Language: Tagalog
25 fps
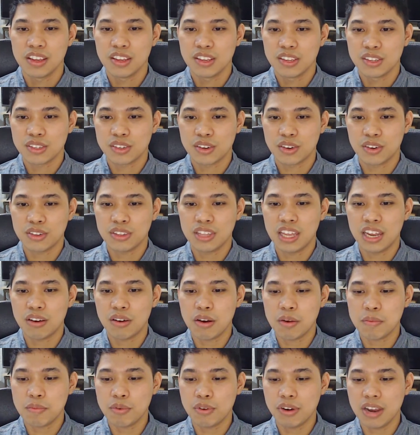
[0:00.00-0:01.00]
So
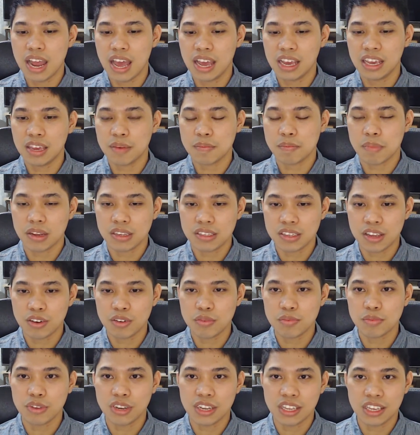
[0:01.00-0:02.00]
dalawa po lagi pag sa
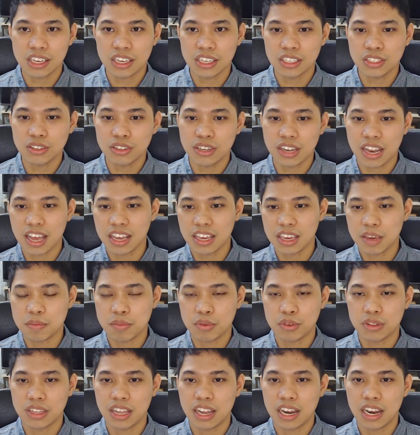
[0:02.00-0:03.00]
communication lagi
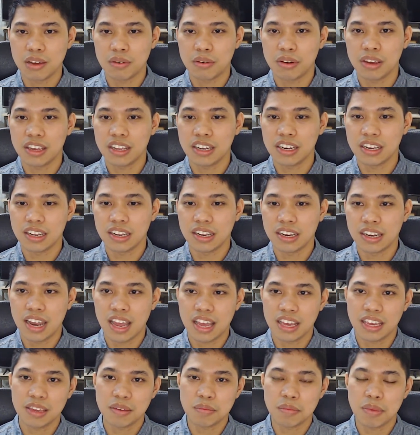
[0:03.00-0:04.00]
pong dalawa yan eh.
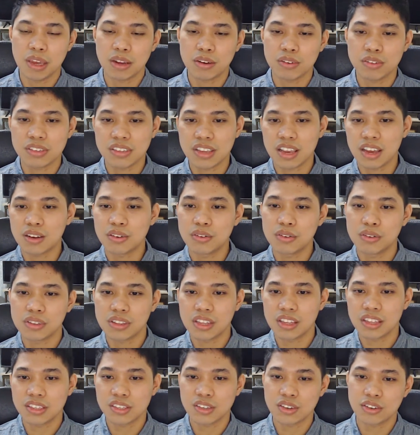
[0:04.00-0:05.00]
Laging meron
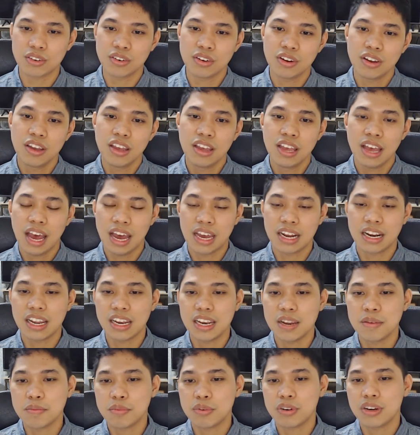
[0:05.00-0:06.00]
sagutan. So
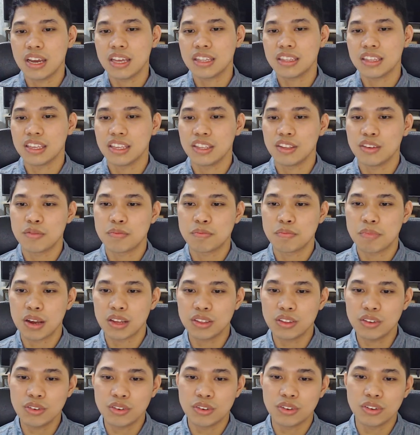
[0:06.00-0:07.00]
aralin po natin yung
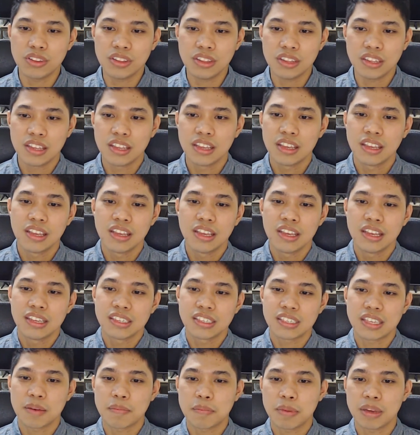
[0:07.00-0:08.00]
pagtugon
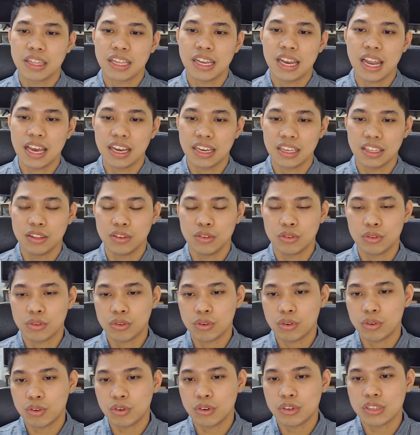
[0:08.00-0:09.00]
sa panalangin,
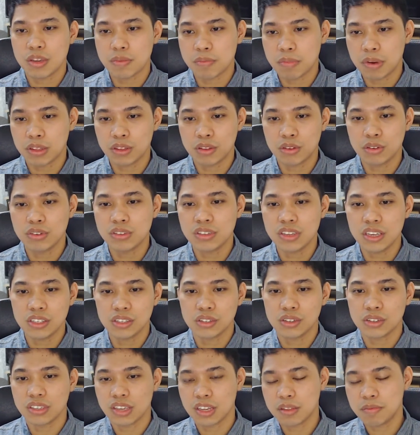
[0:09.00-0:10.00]
yung tungkol sa pagtugon sa
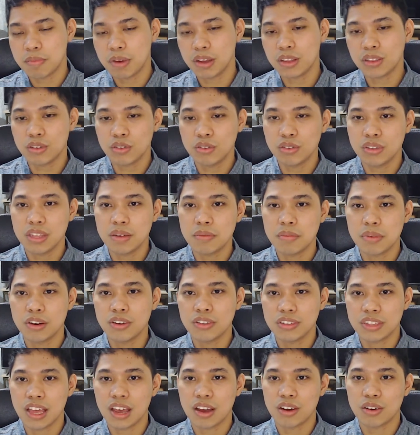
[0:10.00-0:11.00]
Diyos at pagtugon
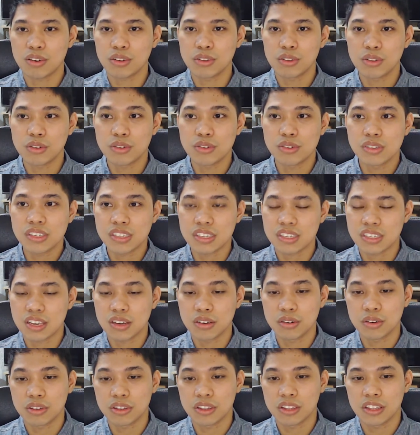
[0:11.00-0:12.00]
naman ng tao doon sa
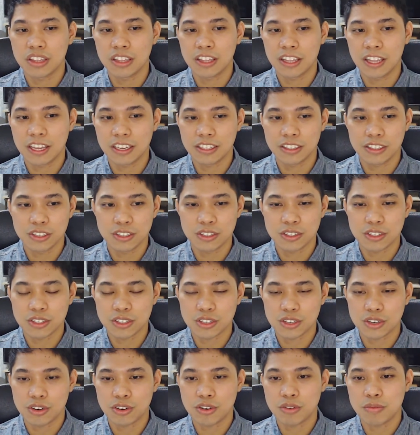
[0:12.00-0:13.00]
sagot ng
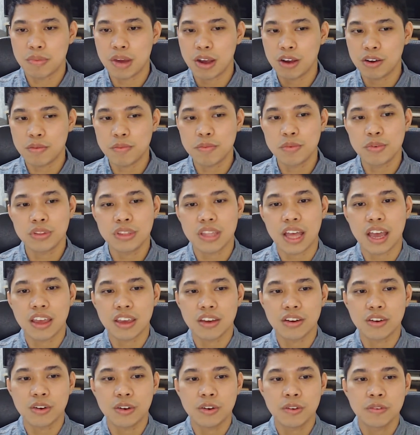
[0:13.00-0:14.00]
Diyos. So, bago po
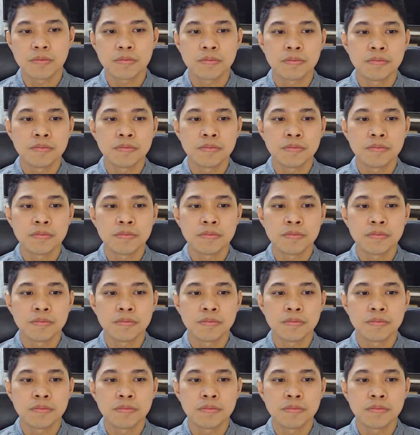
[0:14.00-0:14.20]
tayo